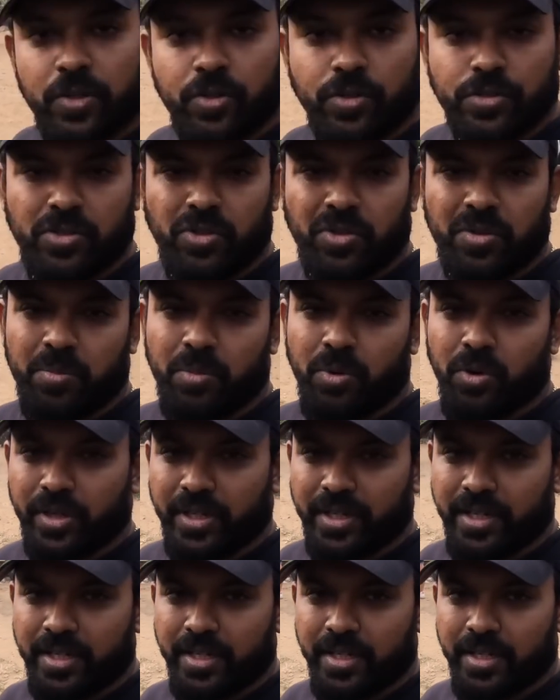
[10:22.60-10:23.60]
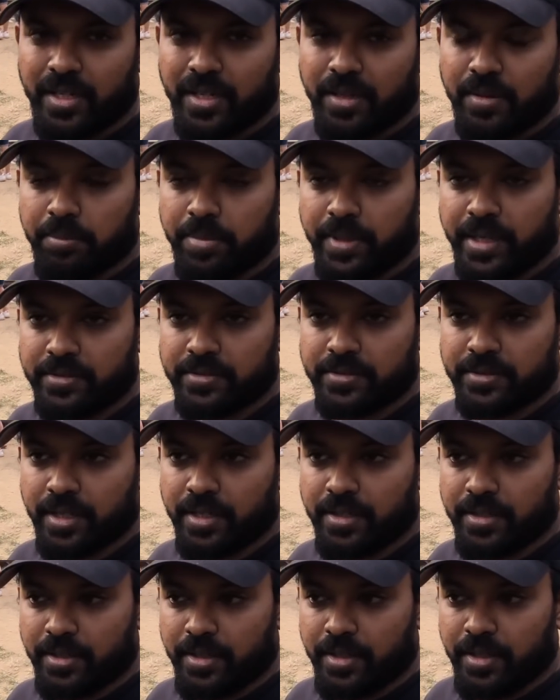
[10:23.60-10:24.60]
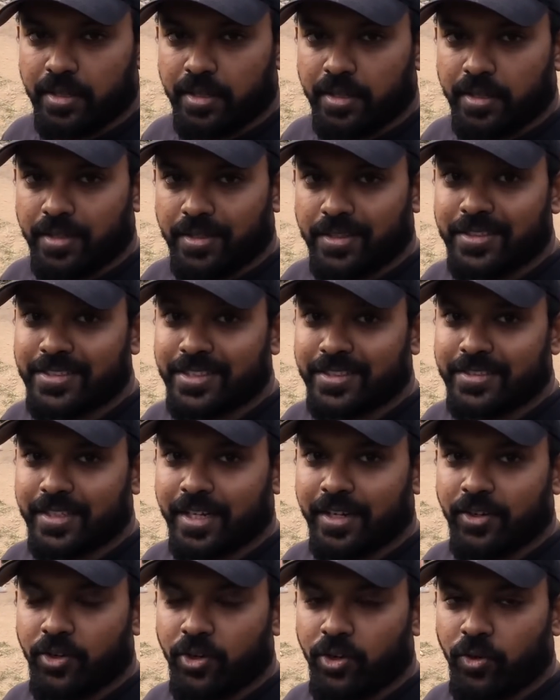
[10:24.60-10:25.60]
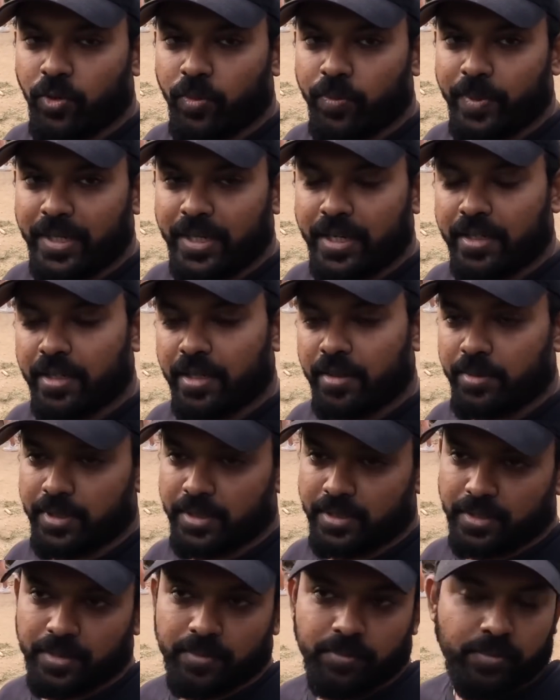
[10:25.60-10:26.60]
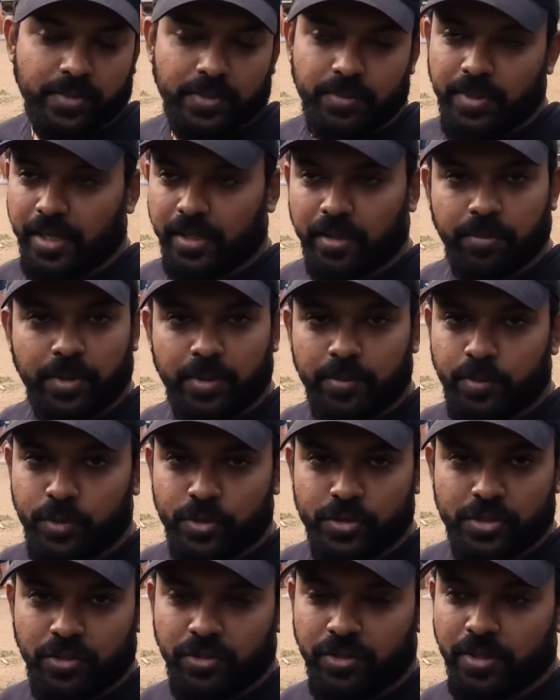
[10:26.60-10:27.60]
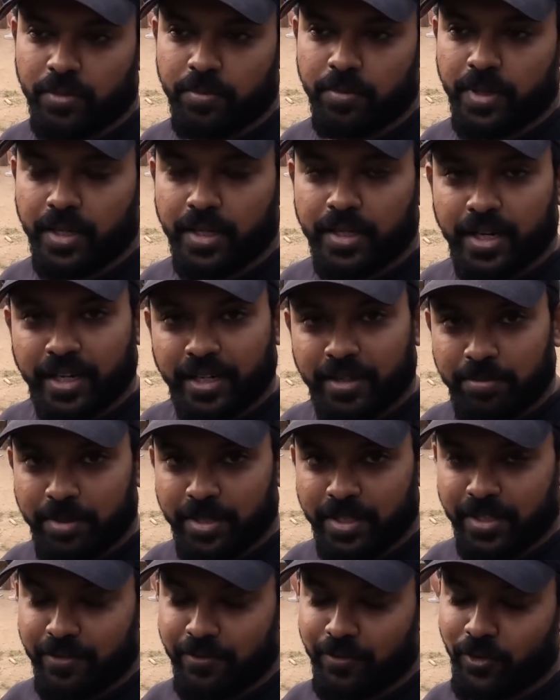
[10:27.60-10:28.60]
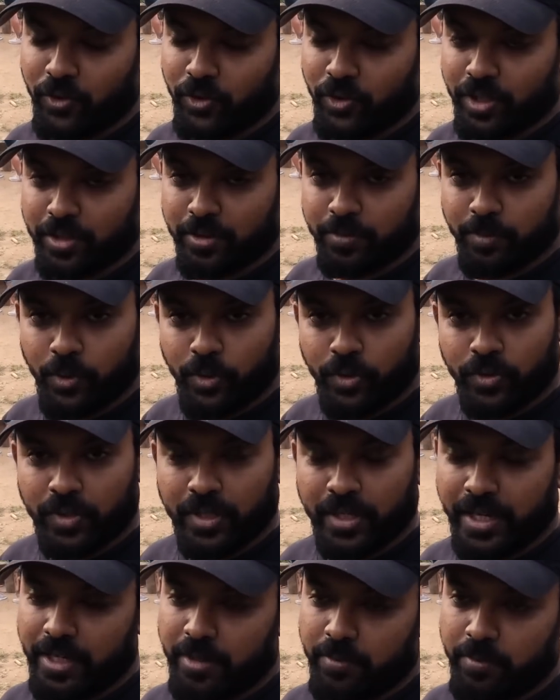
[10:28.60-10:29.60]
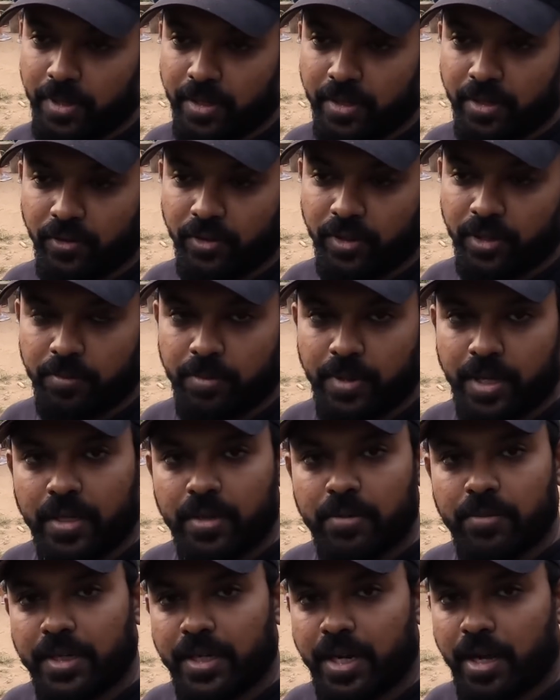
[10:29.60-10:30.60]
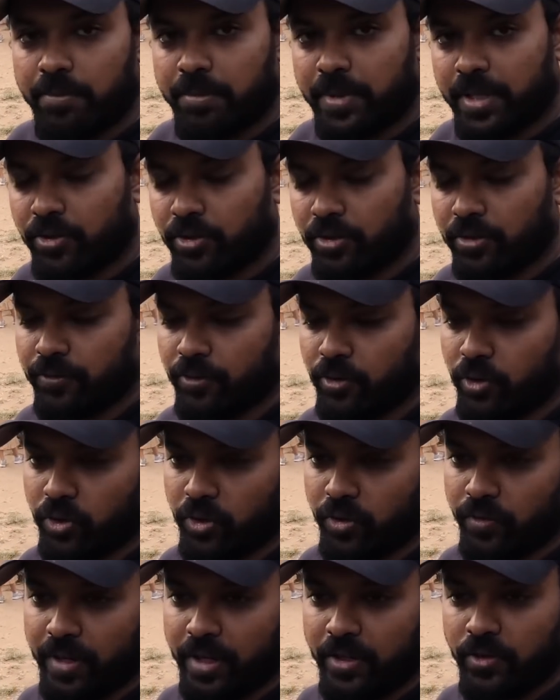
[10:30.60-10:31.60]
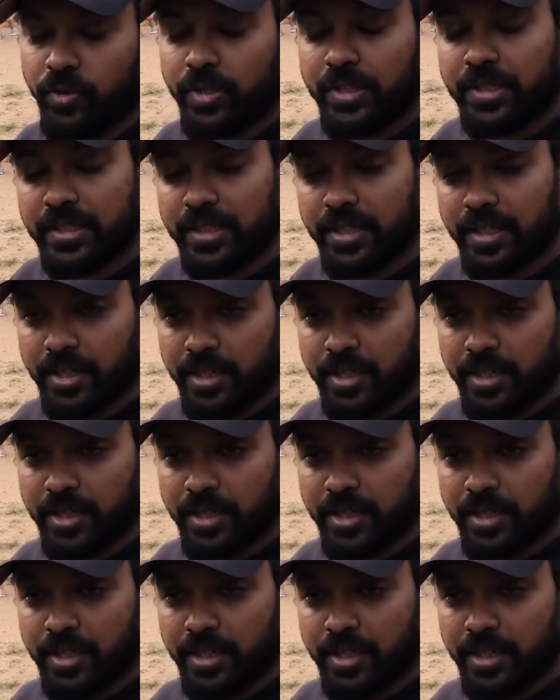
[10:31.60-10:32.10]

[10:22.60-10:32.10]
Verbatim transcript: கொஞ்சம் ஒரு போரிங்கான பிளேஸ் தான் இது ஜஸ்ட் என்னோட ஒப்பீனியன் தான் பட் இது நிறைய பேர் பிடிச்சவங்க இருப்பாங்க நிறைய பேர் இங்கே ஃபோட்டோ எடுத்து போடணும்னு லைக் பண்ணுறவங்க இருப்பாங்க பட் அப்படி ஒரு ஃபோட்டோ வேணும் இந்த